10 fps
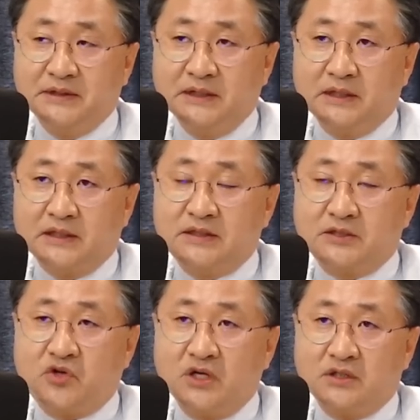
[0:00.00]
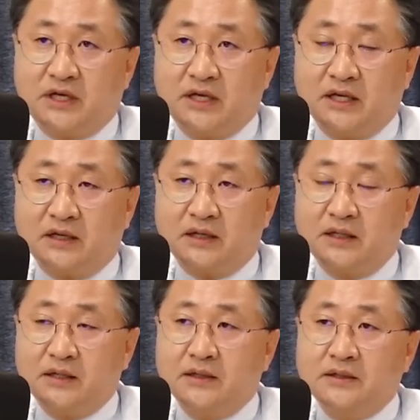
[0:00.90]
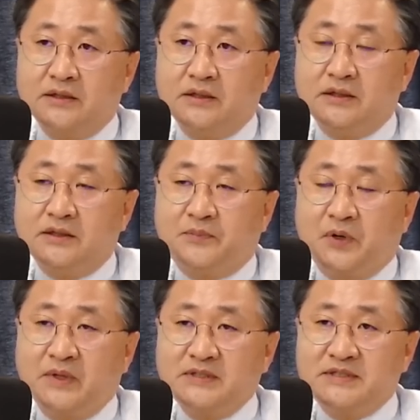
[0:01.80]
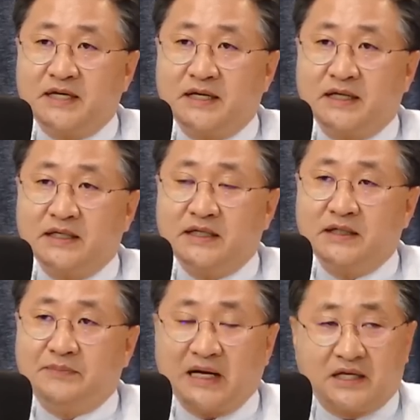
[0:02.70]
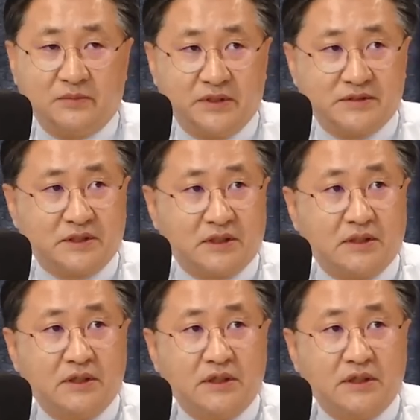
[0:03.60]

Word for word: 근데 최근에 이 법원장이 바뀌면서